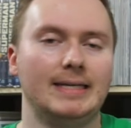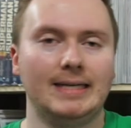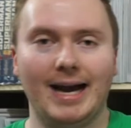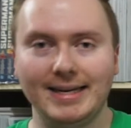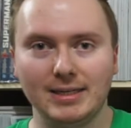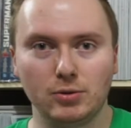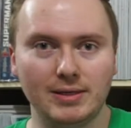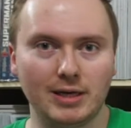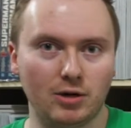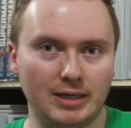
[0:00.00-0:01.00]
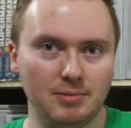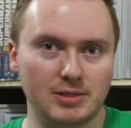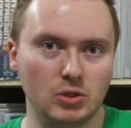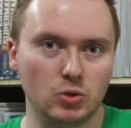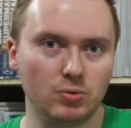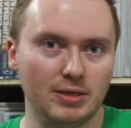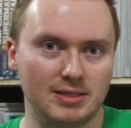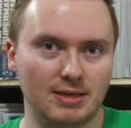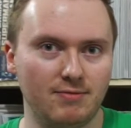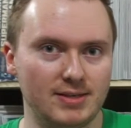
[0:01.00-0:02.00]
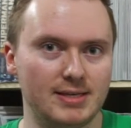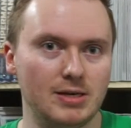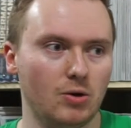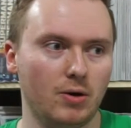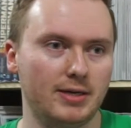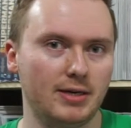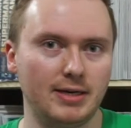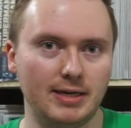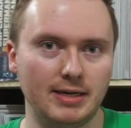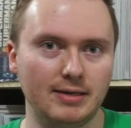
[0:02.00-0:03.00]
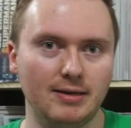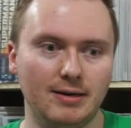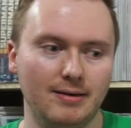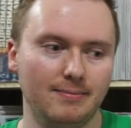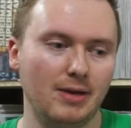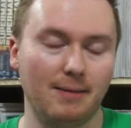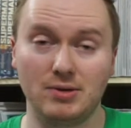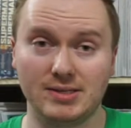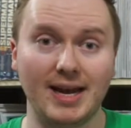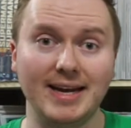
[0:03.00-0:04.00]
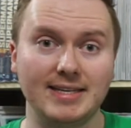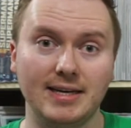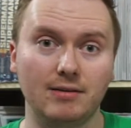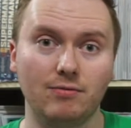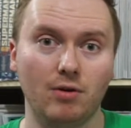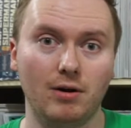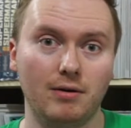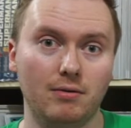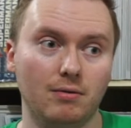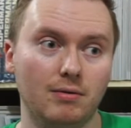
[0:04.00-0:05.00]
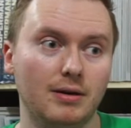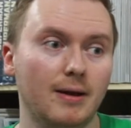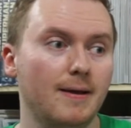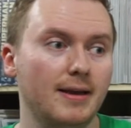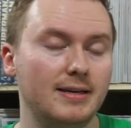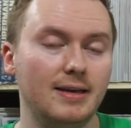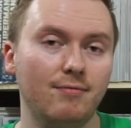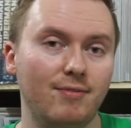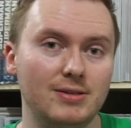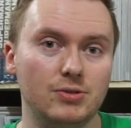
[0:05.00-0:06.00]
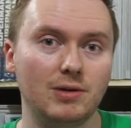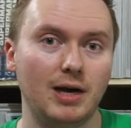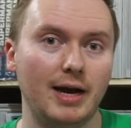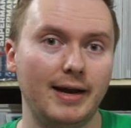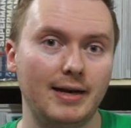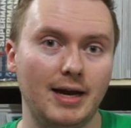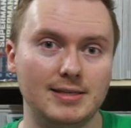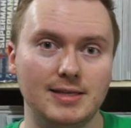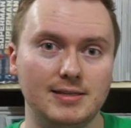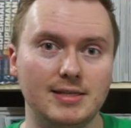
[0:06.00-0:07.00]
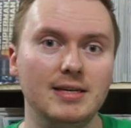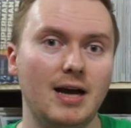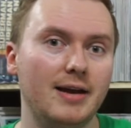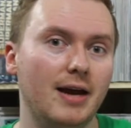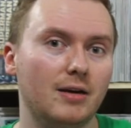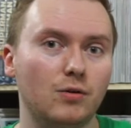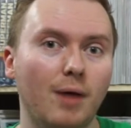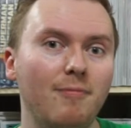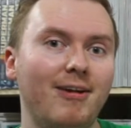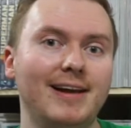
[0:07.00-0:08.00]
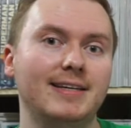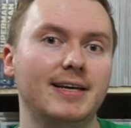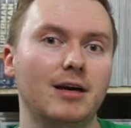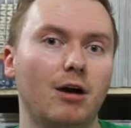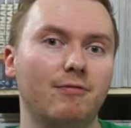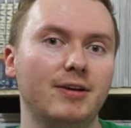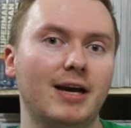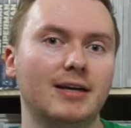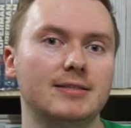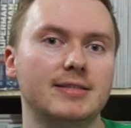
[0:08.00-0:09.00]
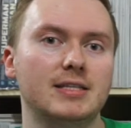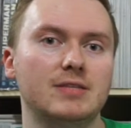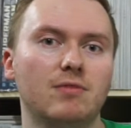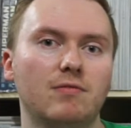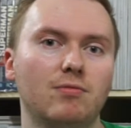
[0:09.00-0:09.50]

Hat natürlich auch damit zu tun, dass gewisse Leute ihn ähm, ja, beseitigen wollen und in dem Fall sogar ein Assassine, eine Art Kopfgeldjäger auf ihn angesetzt wird.